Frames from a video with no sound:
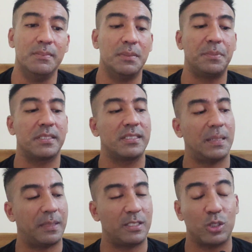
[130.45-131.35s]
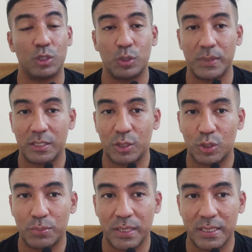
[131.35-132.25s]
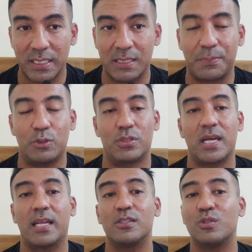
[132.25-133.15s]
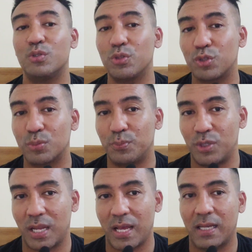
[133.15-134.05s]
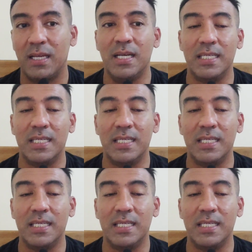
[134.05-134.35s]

mempersiapkan dokumen-dokumen yang diperlukan untuk pulang